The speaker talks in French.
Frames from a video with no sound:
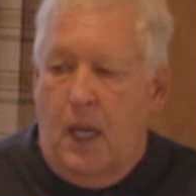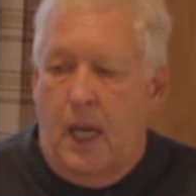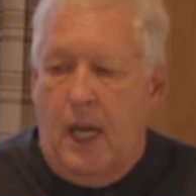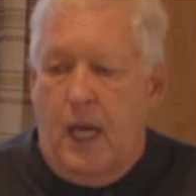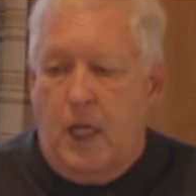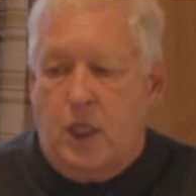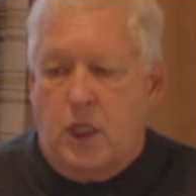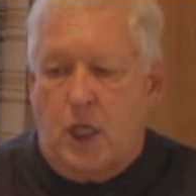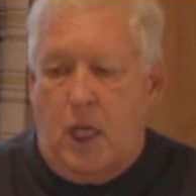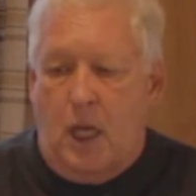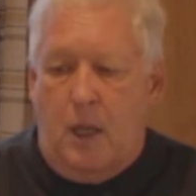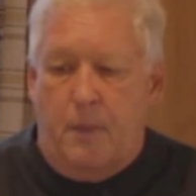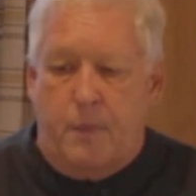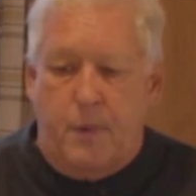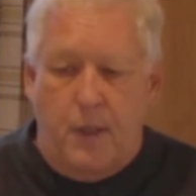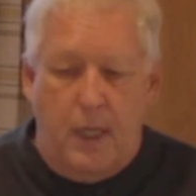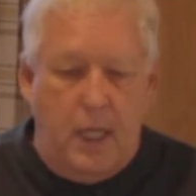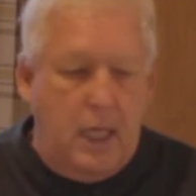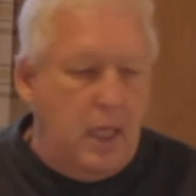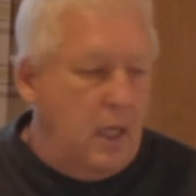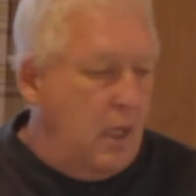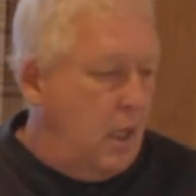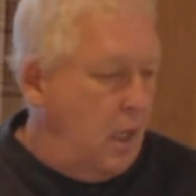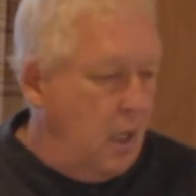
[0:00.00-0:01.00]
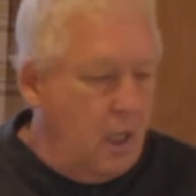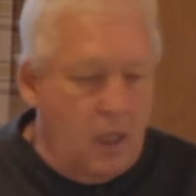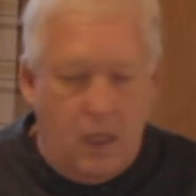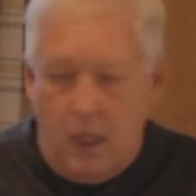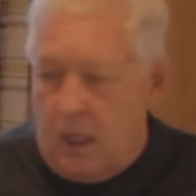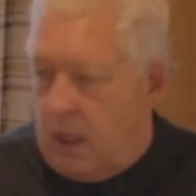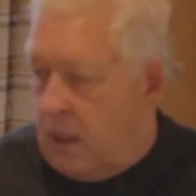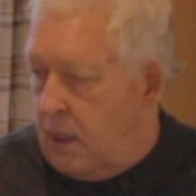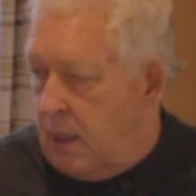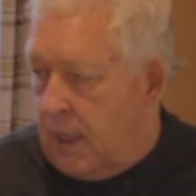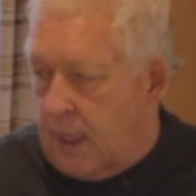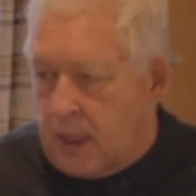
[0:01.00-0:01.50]
à
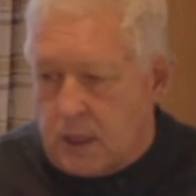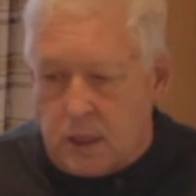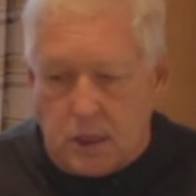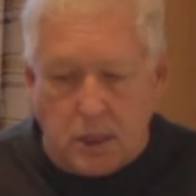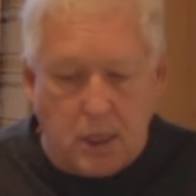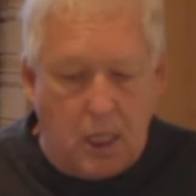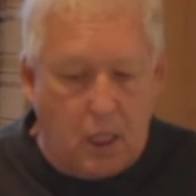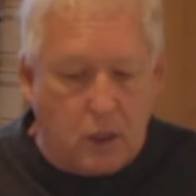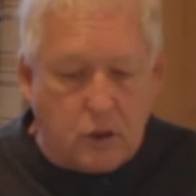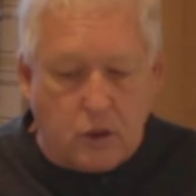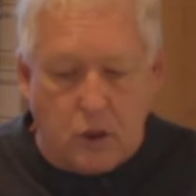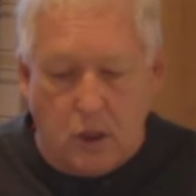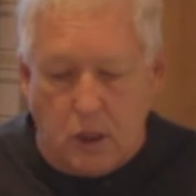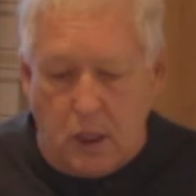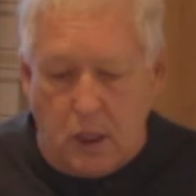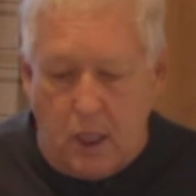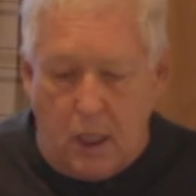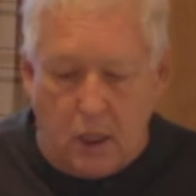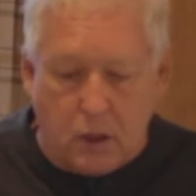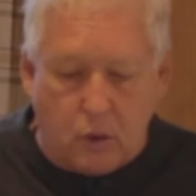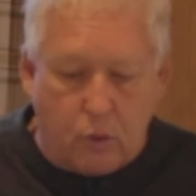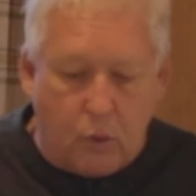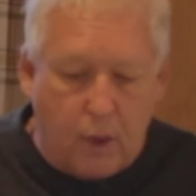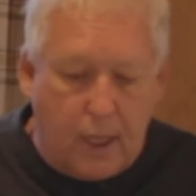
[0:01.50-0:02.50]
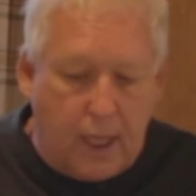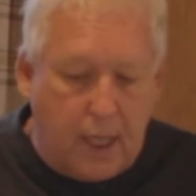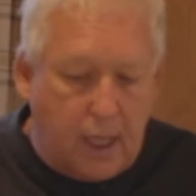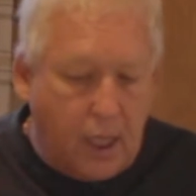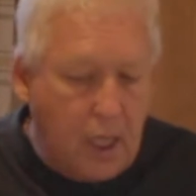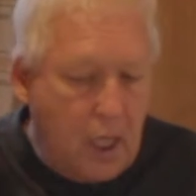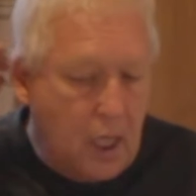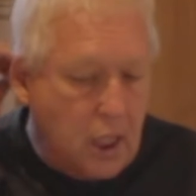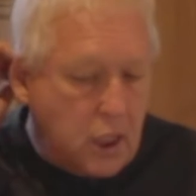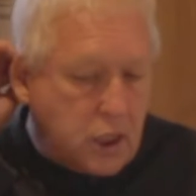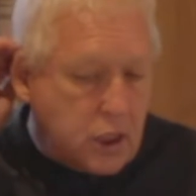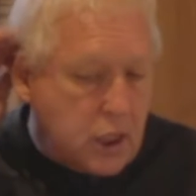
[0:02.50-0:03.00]
Champlain l'existence de l'endroit.
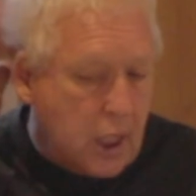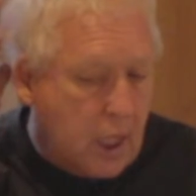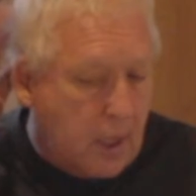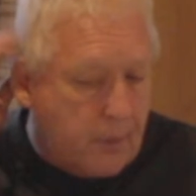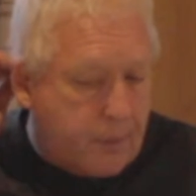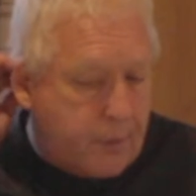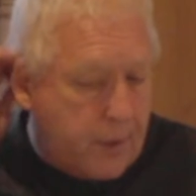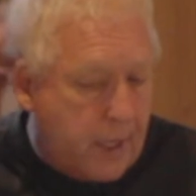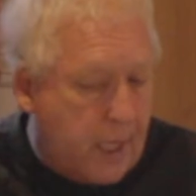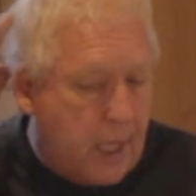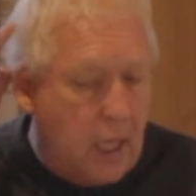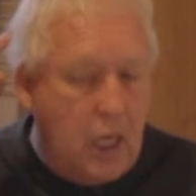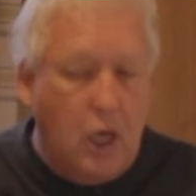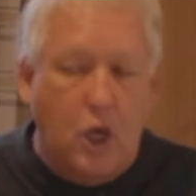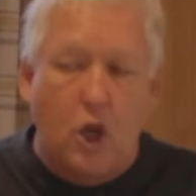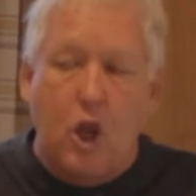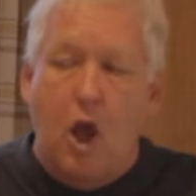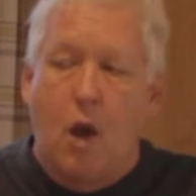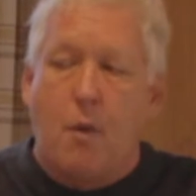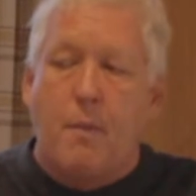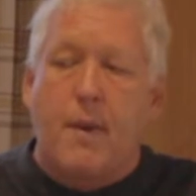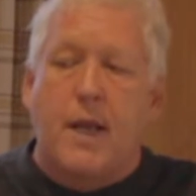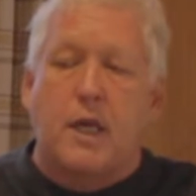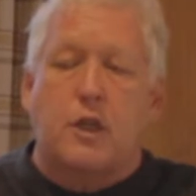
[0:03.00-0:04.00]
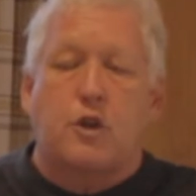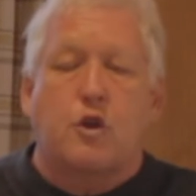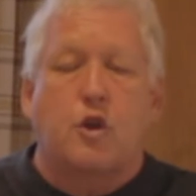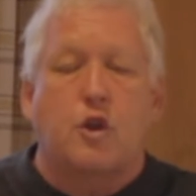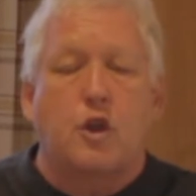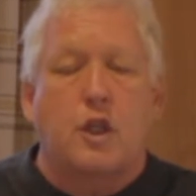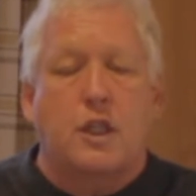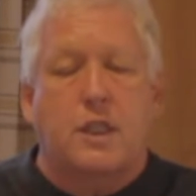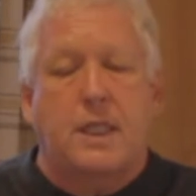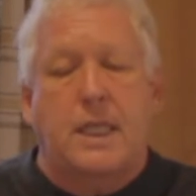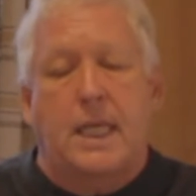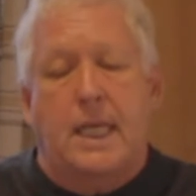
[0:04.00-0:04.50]
Champlain le met sur une
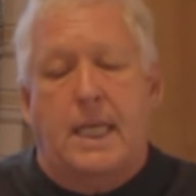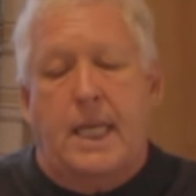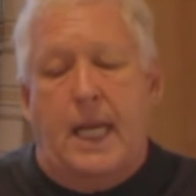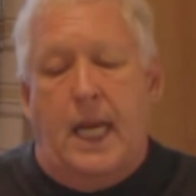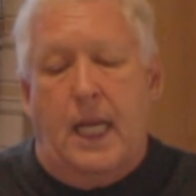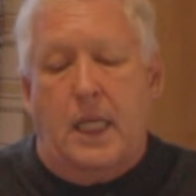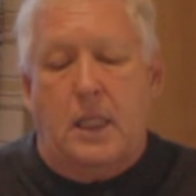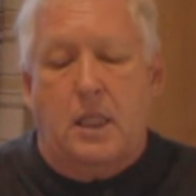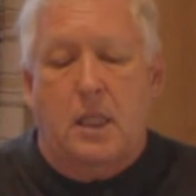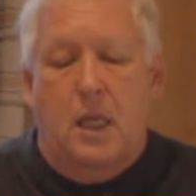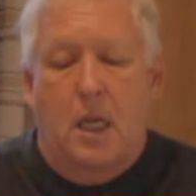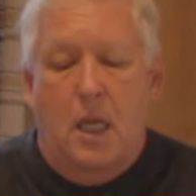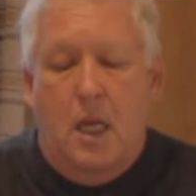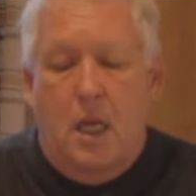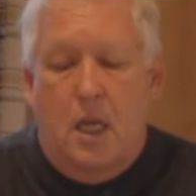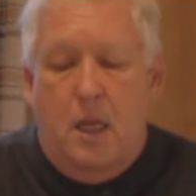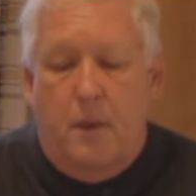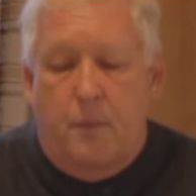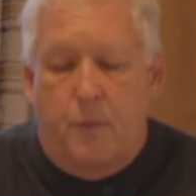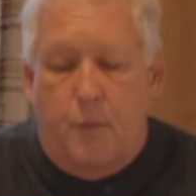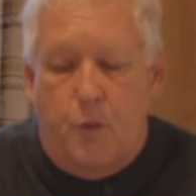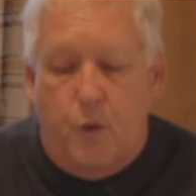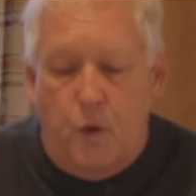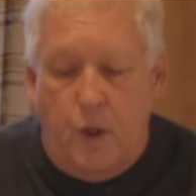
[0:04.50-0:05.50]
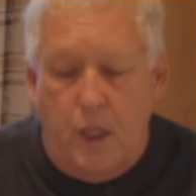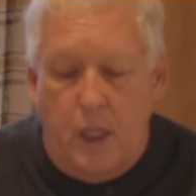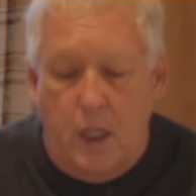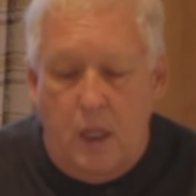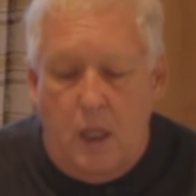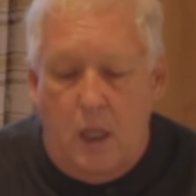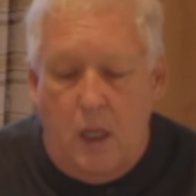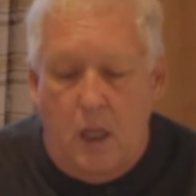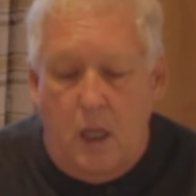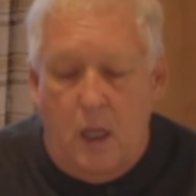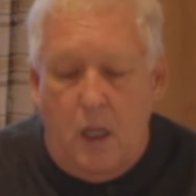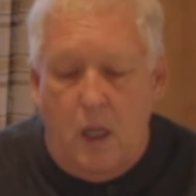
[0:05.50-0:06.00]
de ses cartes, puis
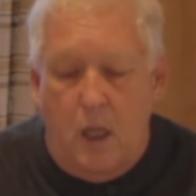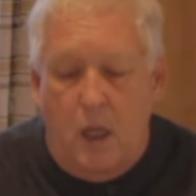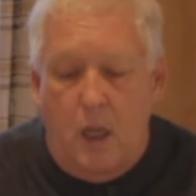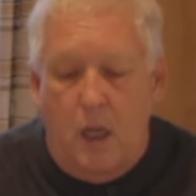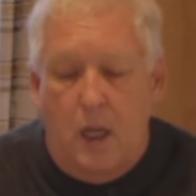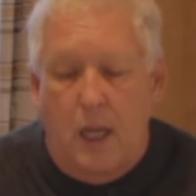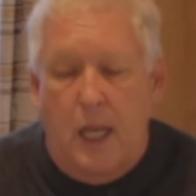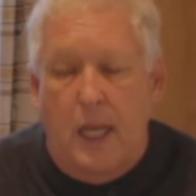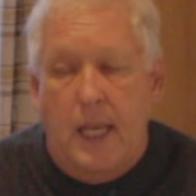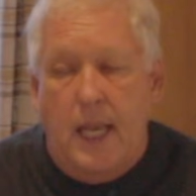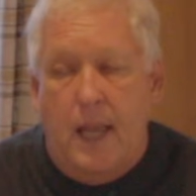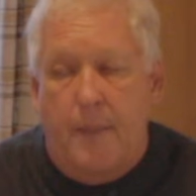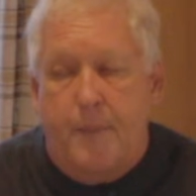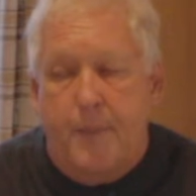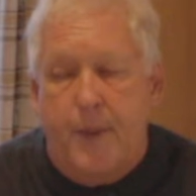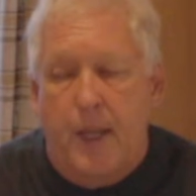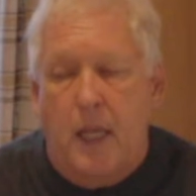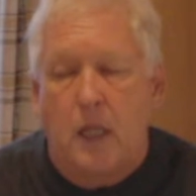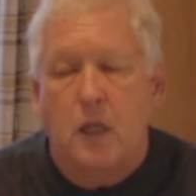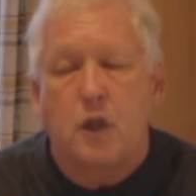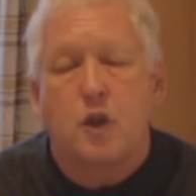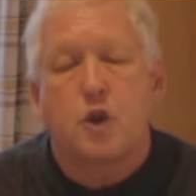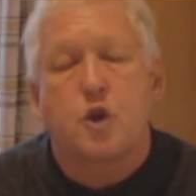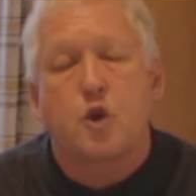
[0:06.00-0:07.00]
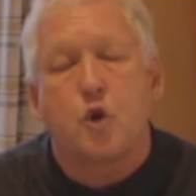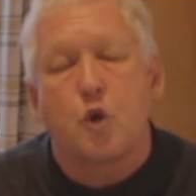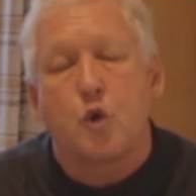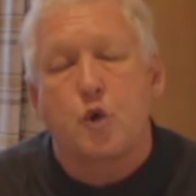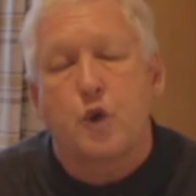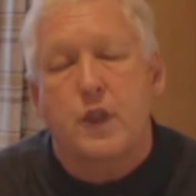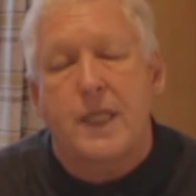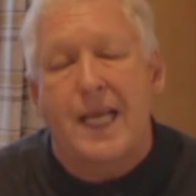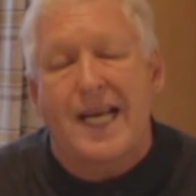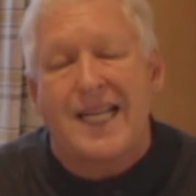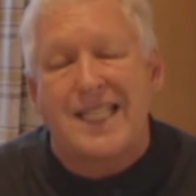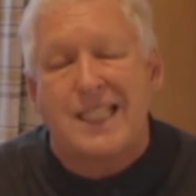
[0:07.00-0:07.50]
l'appelle Saut
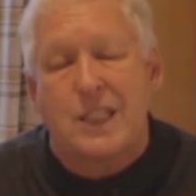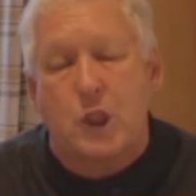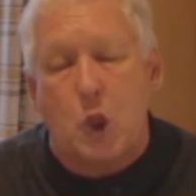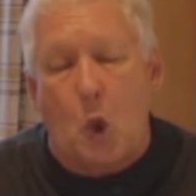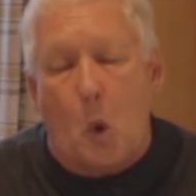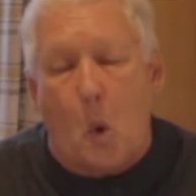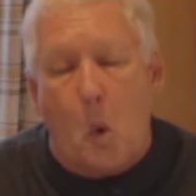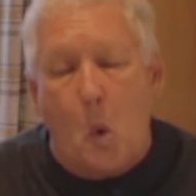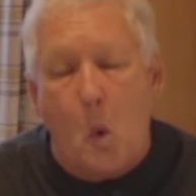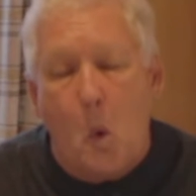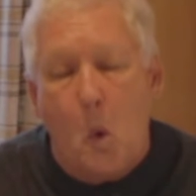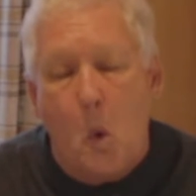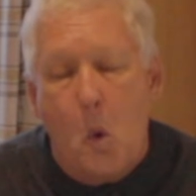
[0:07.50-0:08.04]
du Gaston.